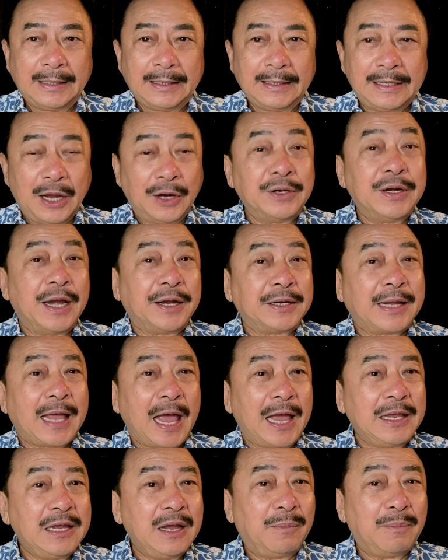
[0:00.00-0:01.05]
Dự định
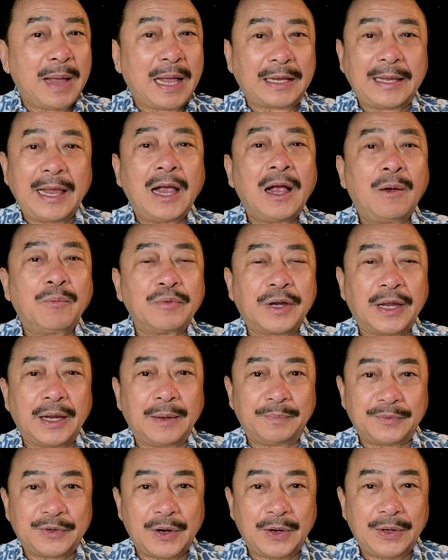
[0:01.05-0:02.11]
kể nhưng mà chắc không kịp
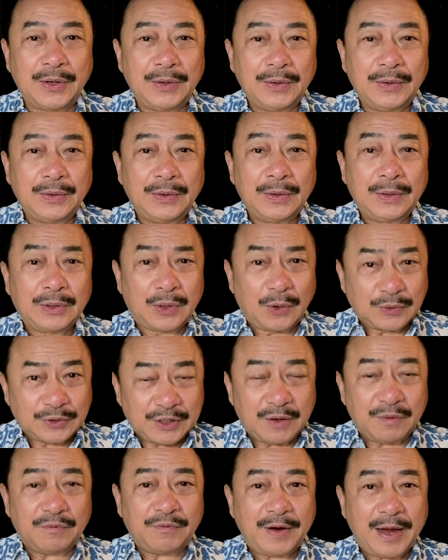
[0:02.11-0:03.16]
rồi. Thôi
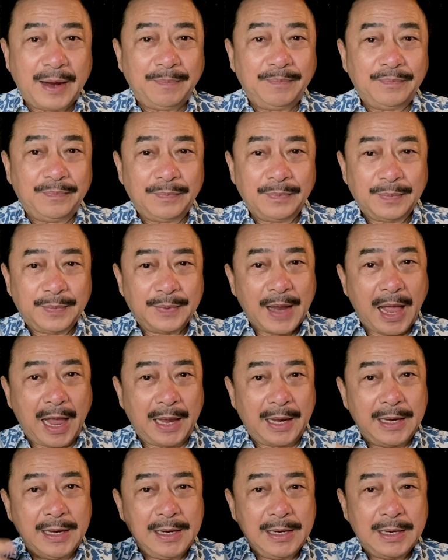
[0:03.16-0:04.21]
xin phép
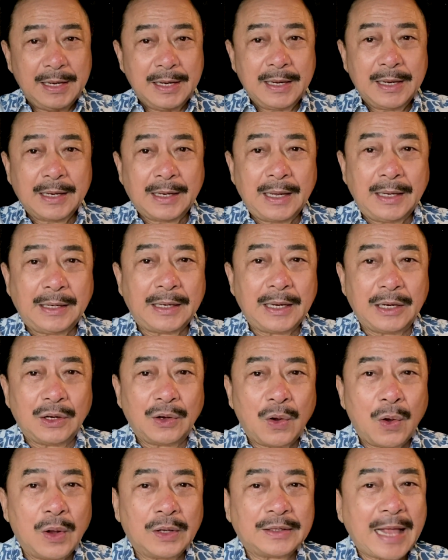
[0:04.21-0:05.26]
để cái kỳ
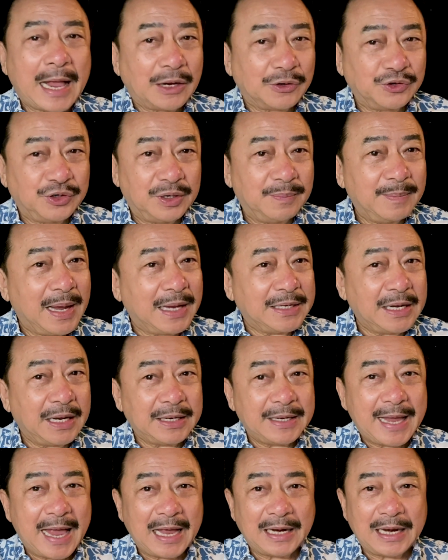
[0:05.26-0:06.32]
kho tàng chuyện ma dân
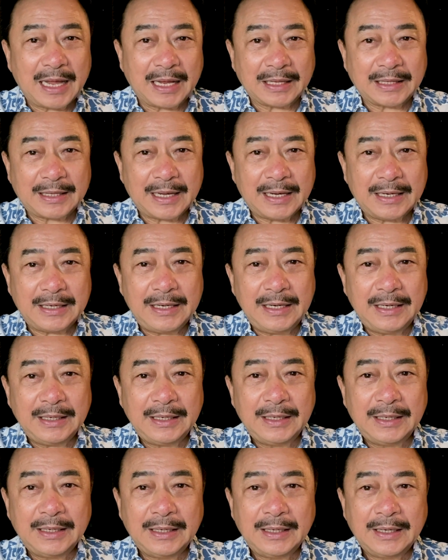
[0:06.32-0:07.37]
gian lần tới,
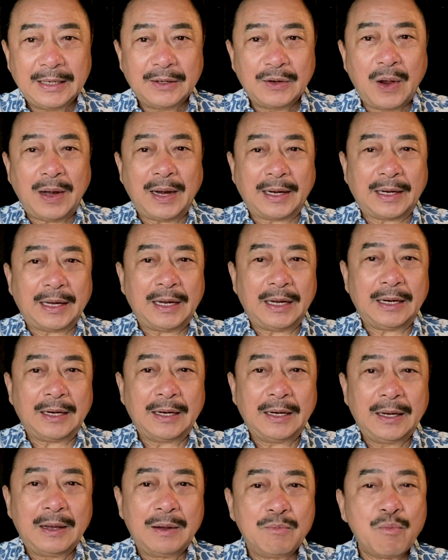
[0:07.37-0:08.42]
đó là kỳ
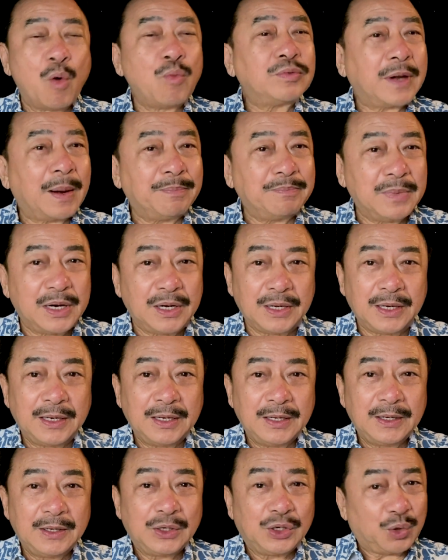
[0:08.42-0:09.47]
410,
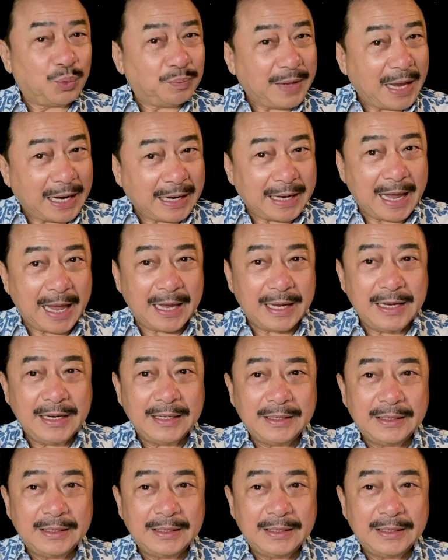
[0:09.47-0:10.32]
chúng ta kể.